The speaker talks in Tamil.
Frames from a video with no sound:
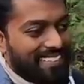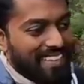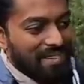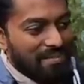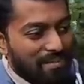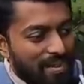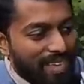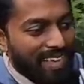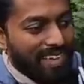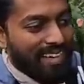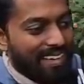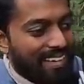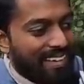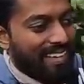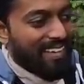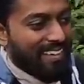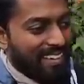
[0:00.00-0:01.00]
செம்மையா
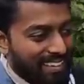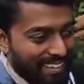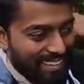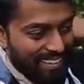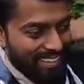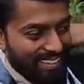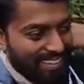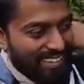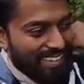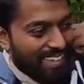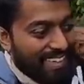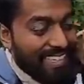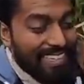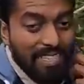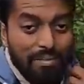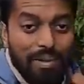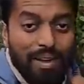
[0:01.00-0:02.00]
இருக்குது
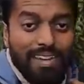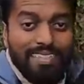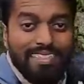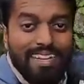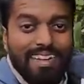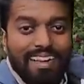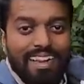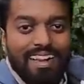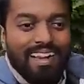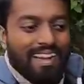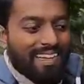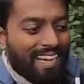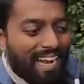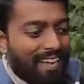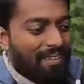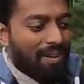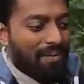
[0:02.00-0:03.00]
இந்த மாதிரி ஜங்கிளில்
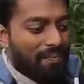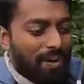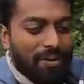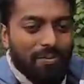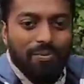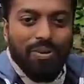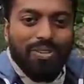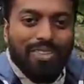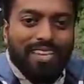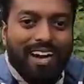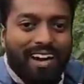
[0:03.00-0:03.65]
ட்ராவல் பண்ணும்போது